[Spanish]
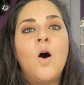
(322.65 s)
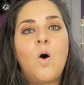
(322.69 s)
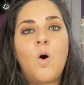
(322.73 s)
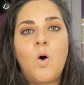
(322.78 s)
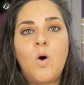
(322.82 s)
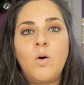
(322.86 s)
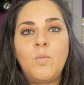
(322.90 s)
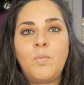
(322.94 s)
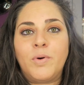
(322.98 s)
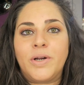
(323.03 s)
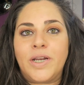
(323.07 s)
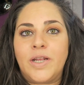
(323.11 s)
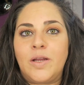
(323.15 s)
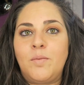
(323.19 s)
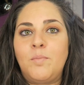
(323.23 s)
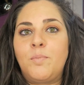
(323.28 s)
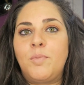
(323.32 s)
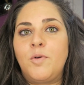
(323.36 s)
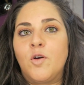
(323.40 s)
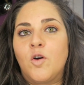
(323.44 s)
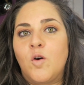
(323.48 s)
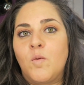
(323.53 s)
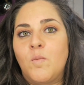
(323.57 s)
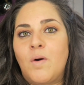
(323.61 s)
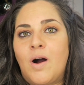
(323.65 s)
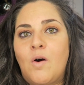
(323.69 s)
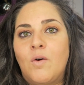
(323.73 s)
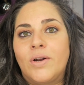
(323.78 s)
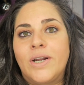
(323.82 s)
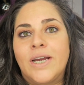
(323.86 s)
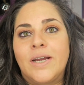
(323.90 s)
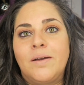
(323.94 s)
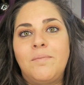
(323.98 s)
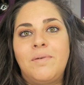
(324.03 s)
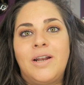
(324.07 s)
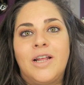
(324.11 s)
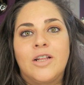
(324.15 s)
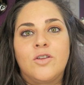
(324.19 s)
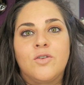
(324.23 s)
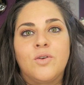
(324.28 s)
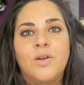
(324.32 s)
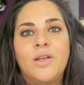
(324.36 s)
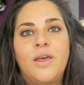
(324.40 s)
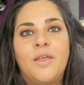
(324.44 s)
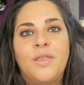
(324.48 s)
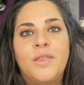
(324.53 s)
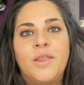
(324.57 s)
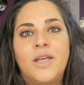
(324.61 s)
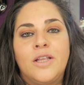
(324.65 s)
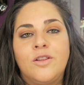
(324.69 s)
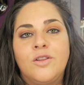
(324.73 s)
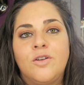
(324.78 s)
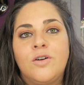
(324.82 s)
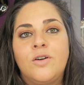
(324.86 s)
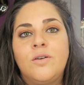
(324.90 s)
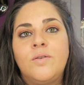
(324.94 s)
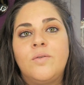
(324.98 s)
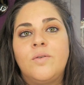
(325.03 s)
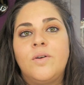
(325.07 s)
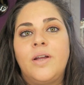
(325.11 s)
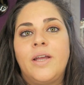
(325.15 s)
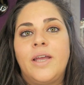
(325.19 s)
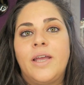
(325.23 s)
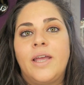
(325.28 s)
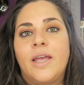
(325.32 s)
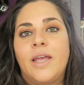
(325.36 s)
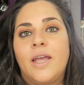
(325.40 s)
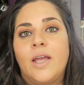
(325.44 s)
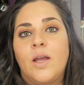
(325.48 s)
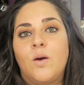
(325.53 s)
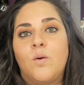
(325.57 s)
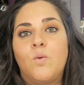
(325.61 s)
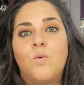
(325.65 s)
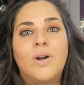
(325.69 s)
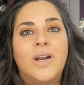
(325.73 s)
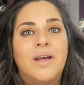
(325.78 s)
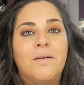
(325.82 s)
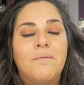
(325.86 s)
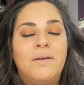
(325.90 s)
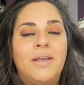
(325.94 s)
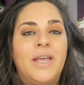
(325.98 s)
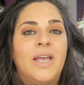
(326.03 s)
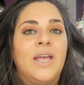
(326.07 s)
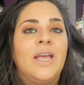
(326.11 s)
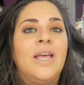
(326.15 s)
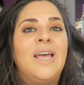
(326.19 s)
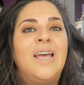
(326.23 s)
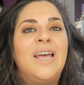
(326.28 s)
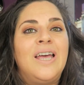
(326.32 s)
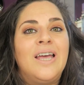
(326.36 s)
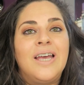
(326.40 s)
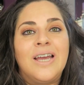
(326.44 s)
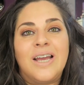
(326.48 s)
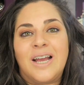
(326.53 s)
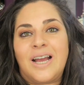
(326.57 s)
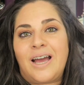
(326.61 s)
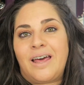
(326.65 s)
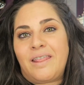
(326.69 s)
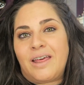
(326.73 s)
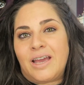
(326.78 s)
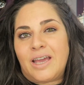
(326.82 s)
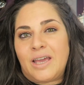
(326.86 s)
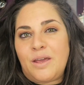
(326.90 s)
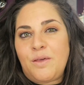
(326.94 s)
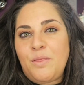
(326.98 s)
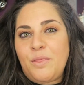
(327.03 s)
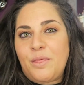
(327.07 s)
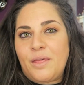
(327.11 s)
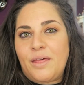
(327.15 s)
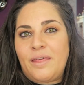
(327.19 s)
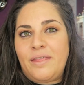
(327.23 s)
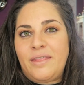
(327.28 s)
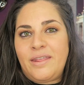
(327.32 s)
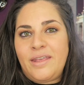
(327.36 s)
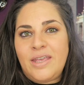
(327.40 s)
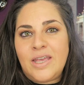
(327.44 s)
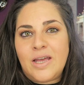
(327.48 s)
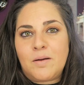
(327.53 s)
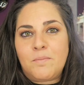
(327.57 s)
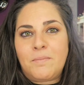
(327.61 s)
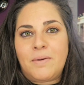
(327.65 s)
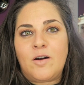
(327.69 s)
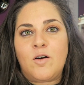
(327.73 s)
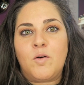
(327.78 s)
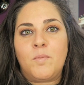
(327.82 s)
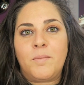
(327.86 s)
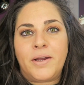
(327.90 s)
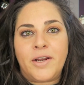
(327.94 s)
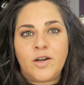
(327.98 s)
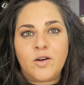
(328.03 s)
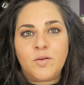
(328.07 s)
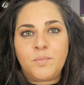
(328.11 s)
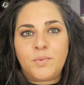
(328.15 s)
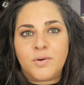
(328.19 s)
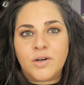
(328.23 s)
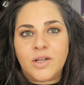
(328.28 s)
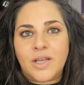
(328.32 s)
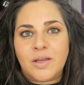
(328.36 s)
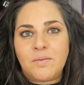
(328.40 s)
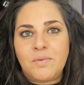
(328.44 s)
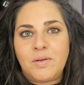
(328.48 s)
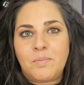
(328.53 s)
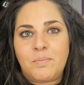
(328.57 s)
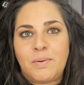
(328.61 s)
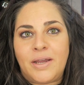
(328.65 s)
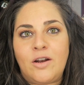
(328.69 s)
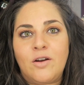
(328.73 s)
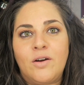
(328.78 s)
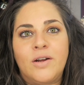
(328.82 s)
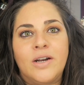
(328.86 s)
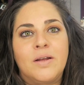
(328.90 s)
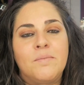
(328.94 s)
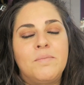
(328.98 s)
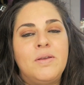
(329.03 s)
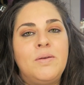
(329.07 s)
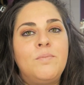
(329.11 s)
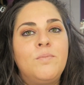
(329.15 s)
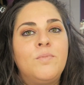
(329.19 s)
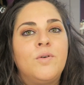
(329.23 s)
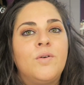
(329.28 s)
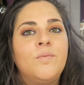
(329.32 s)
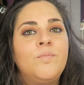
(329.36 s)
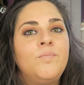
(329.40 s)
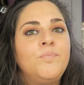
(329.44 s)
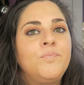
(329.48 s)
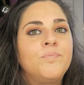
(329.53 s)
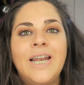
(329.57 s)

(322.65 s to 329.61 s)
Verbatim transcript: o por ejemplo como ahora que me la estoy haciendo eh, una vez cada 15 días más o menos porque mi pelo ahora mismo,